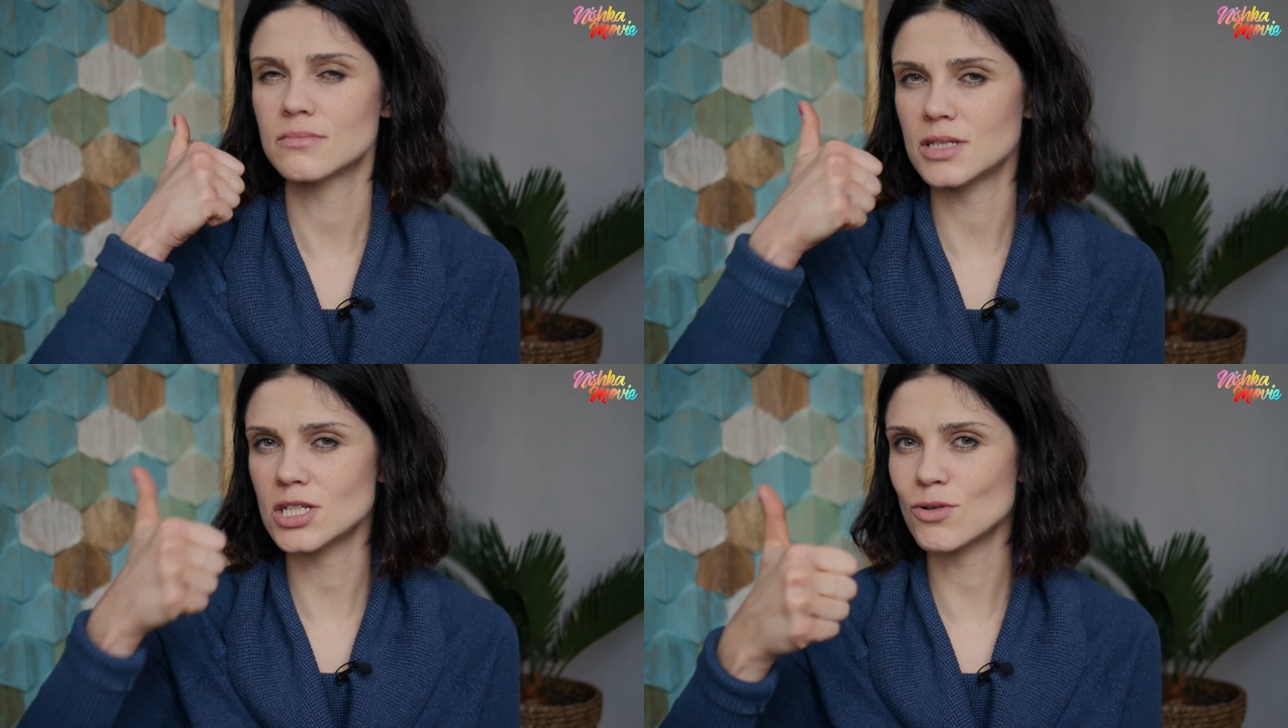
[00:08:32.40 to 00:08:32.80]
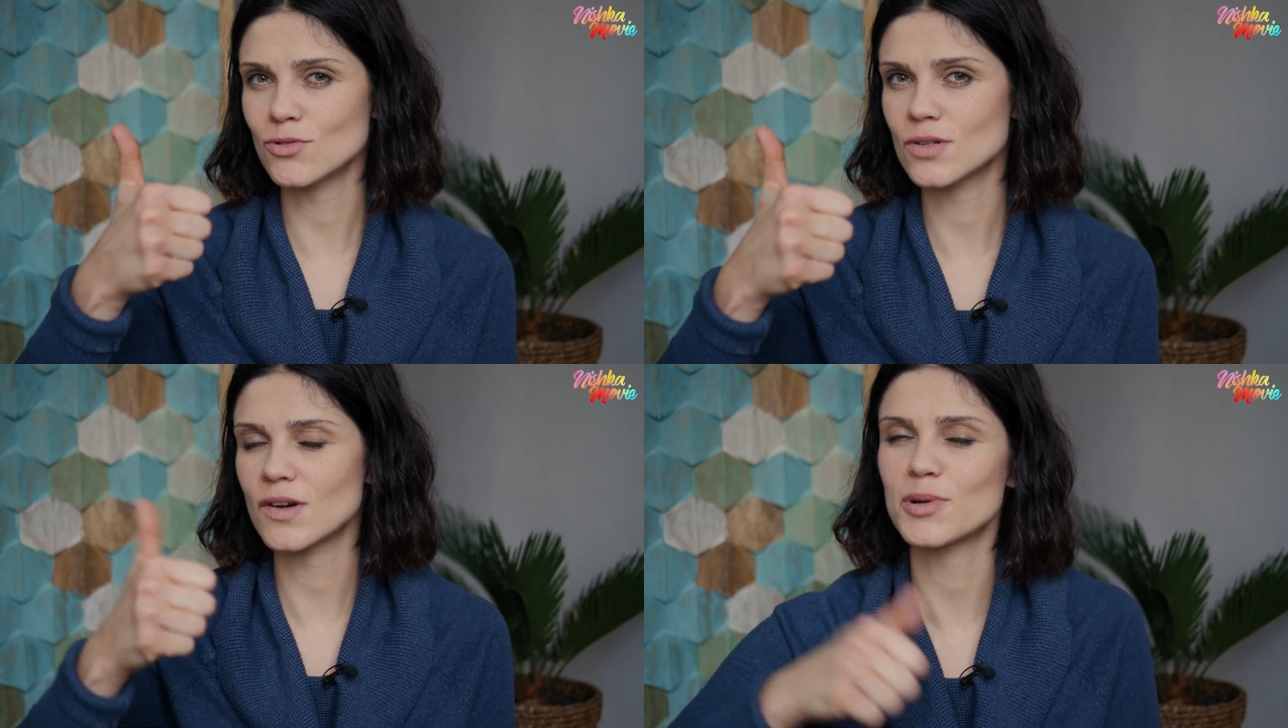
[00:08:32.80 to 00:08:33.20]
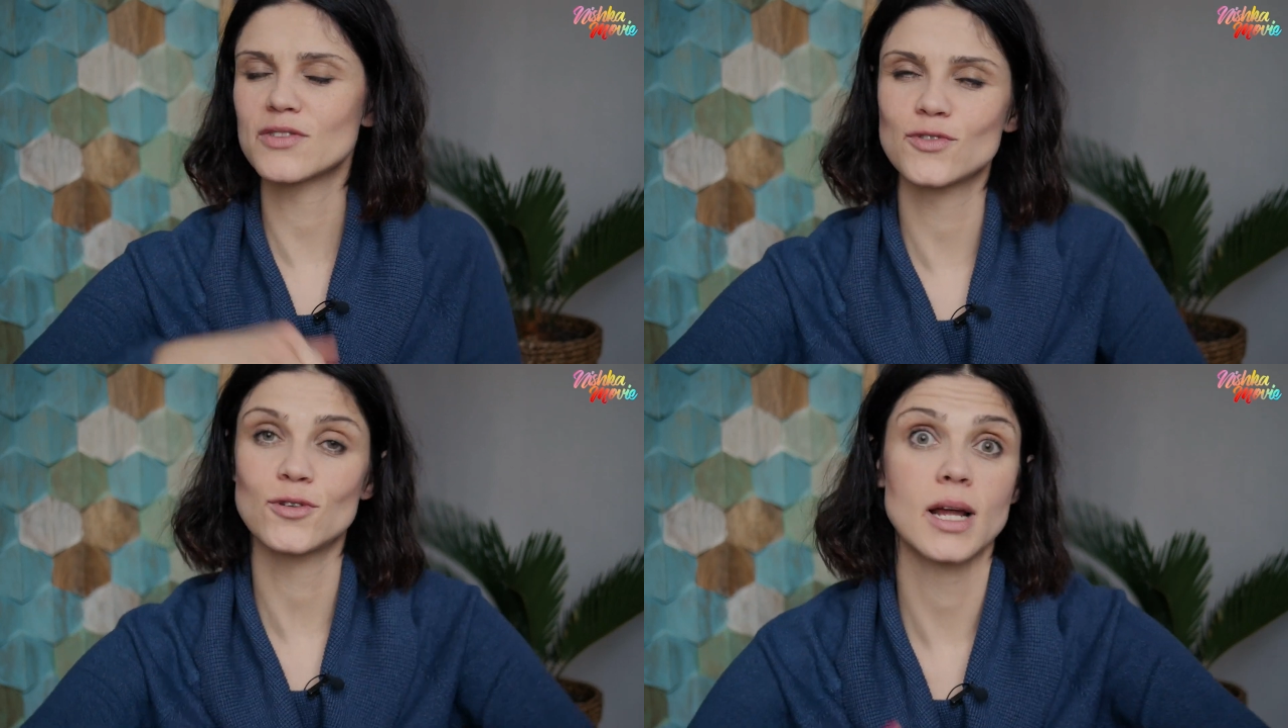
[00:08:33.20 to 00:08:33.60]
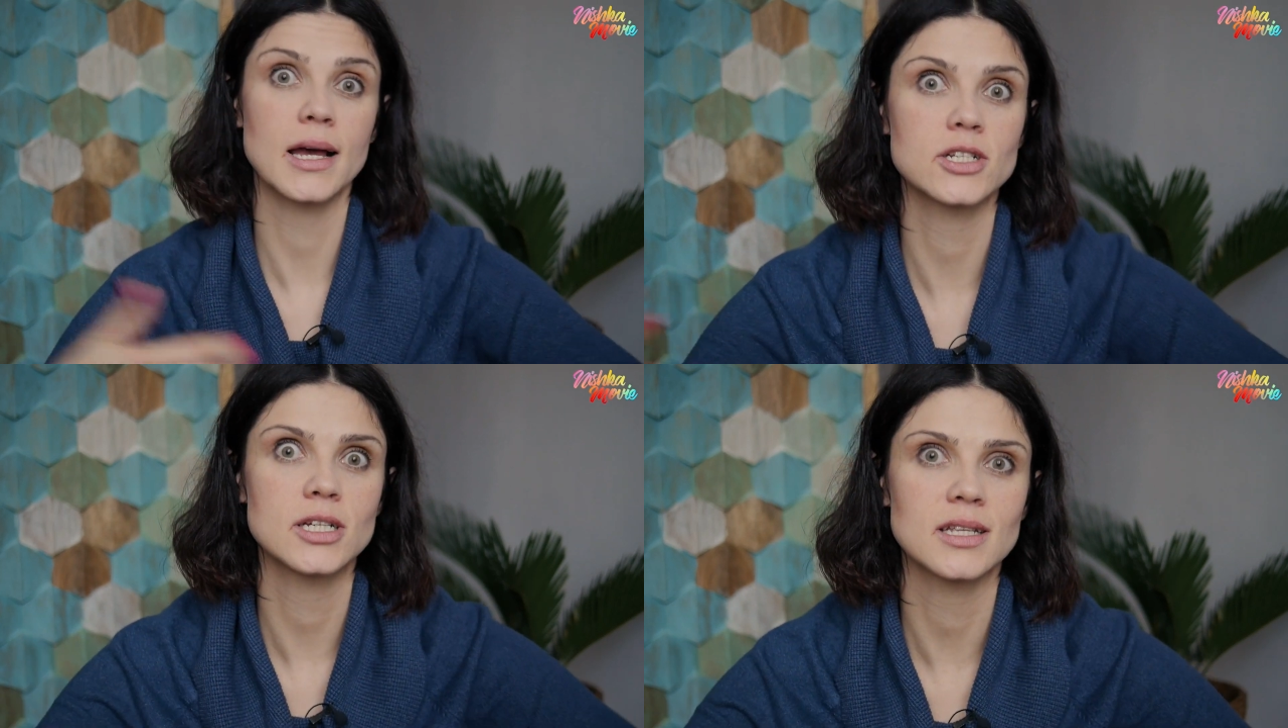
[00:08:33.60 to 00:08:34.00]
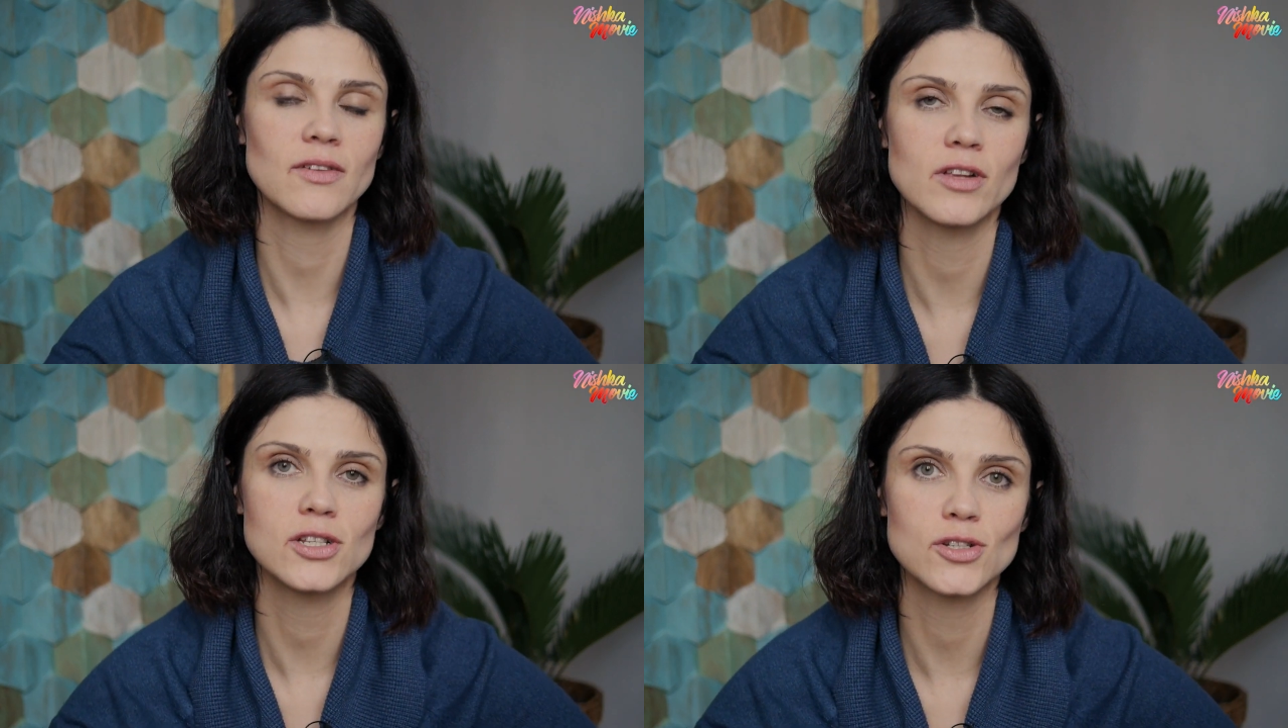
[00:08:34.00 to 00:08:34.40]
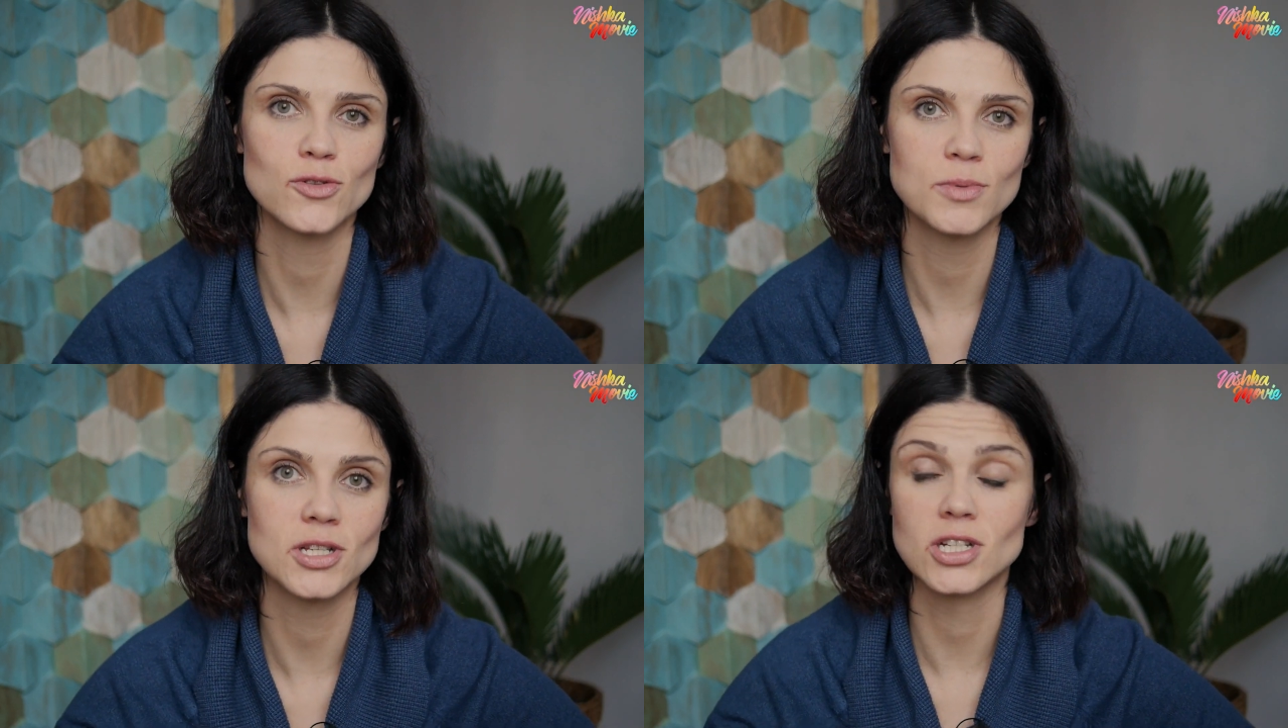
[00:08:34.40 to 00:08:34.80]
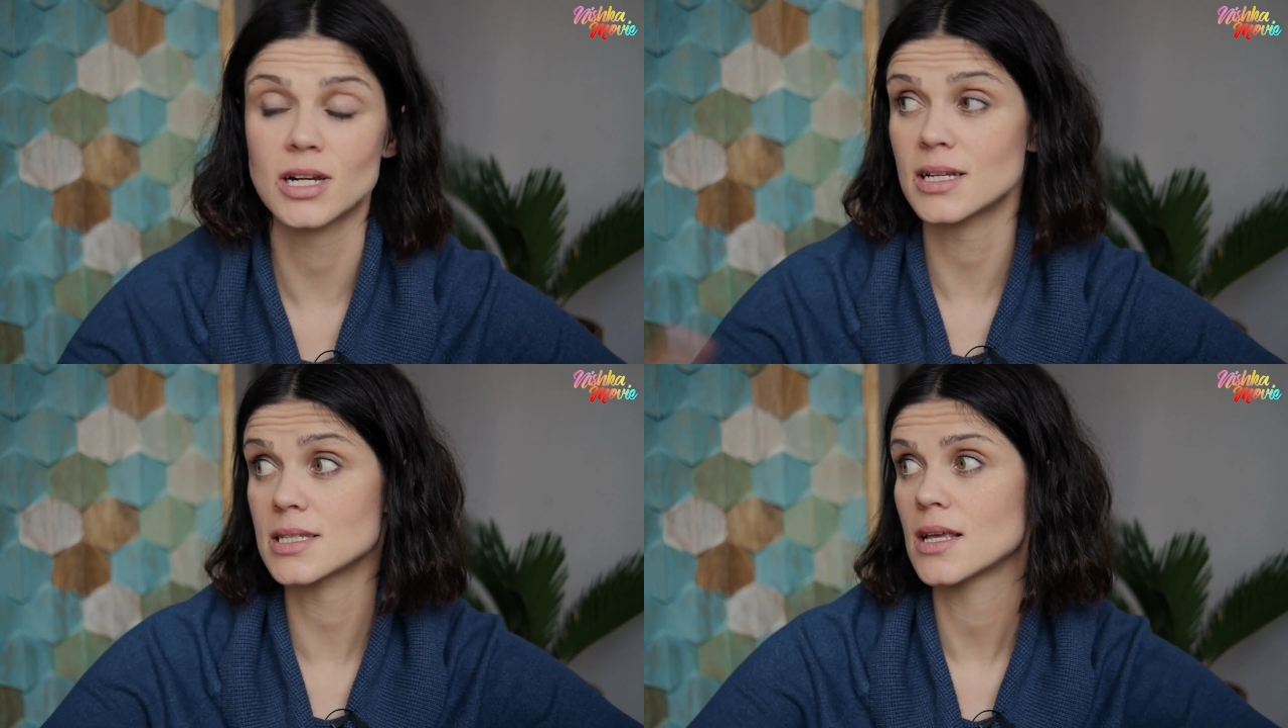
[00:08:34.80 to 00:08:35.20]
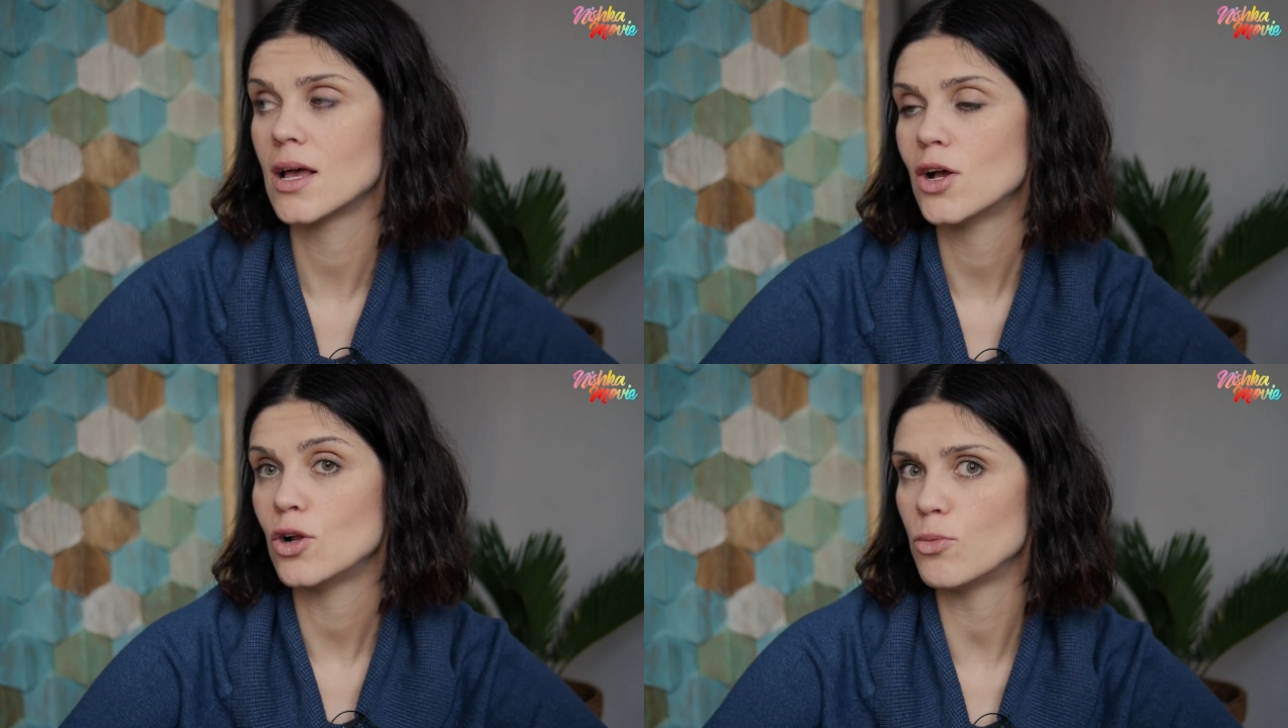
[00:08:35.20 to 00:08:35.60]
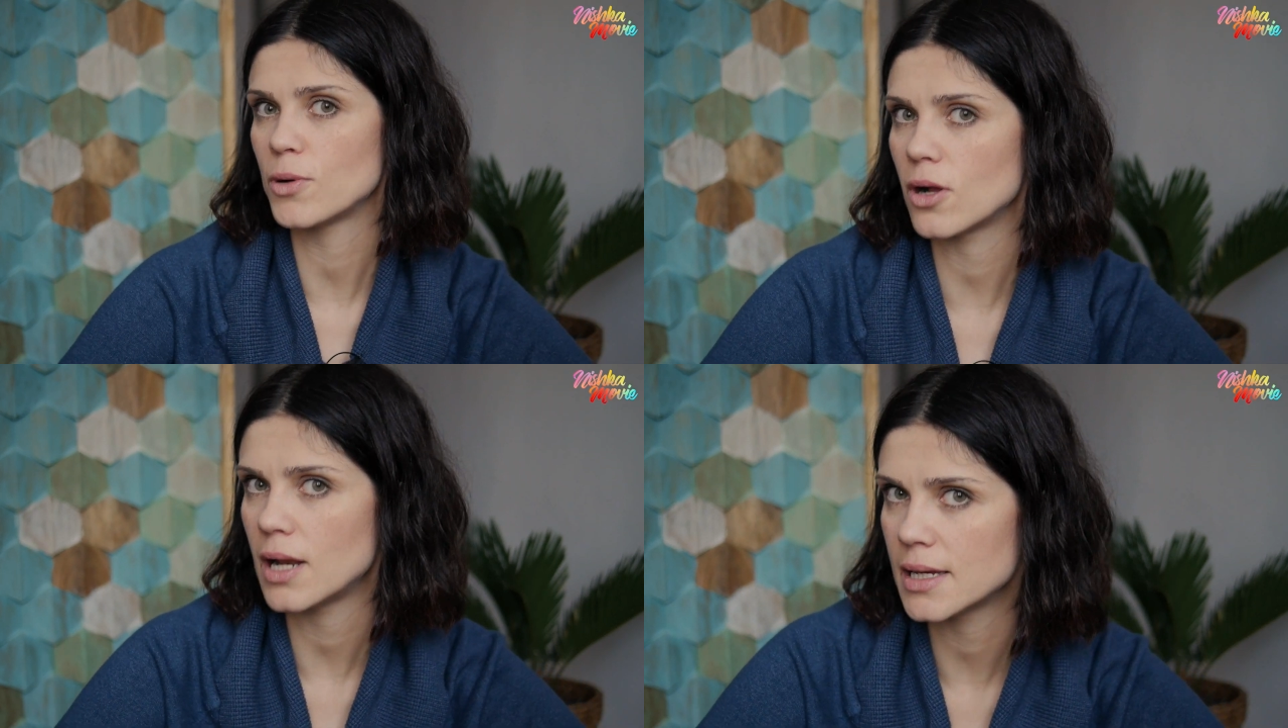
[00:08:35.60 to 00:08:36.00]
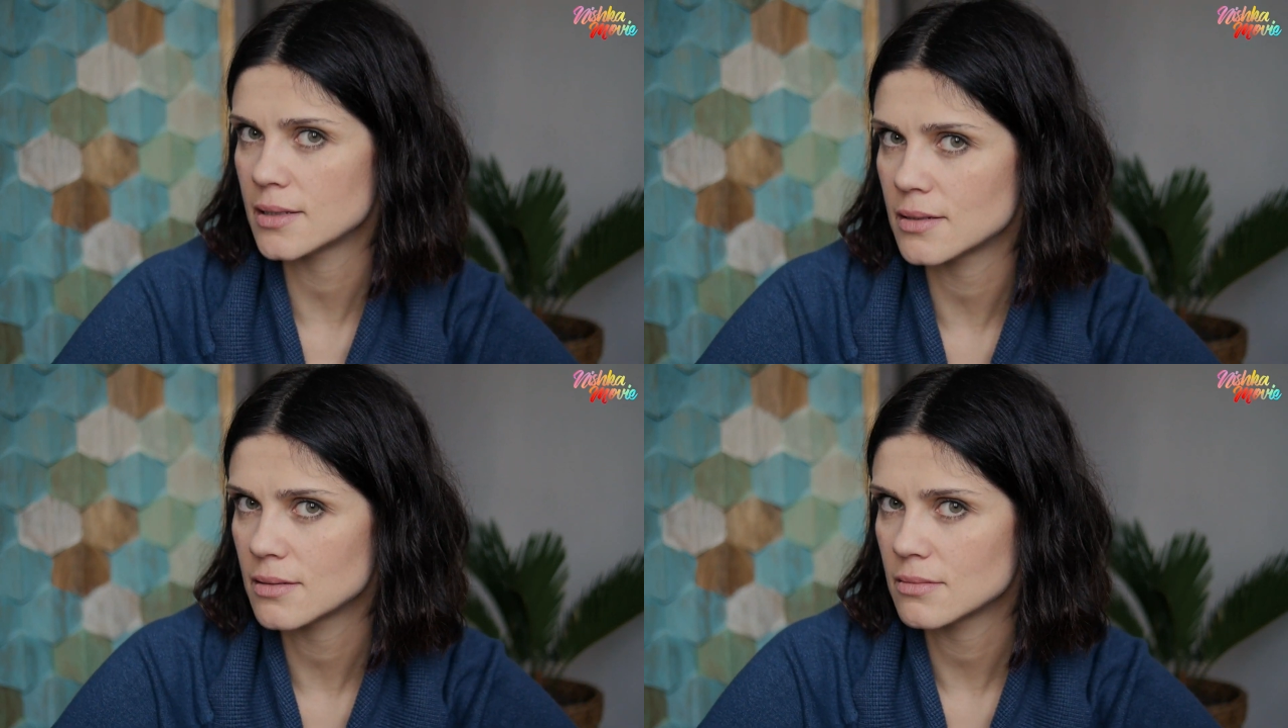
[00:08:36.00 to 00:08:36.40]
Nie żałujcie łapek w górę, jeżeli trafiliście tu pierwszy raz lub kolejny